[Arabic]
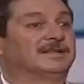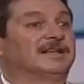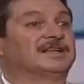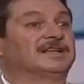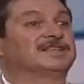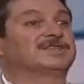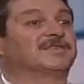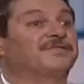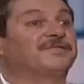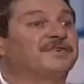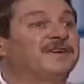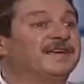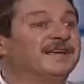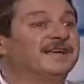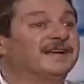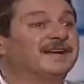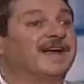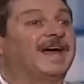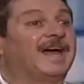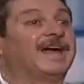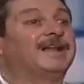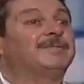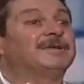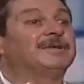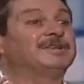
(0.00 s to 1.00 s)
تصفير
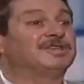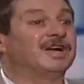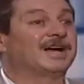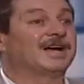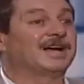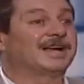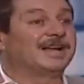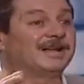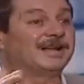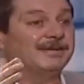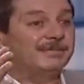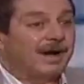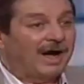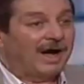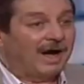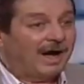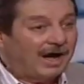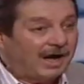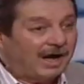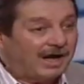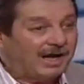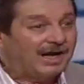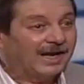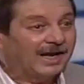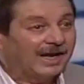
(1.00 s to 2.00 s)
المشاكل مع نعم.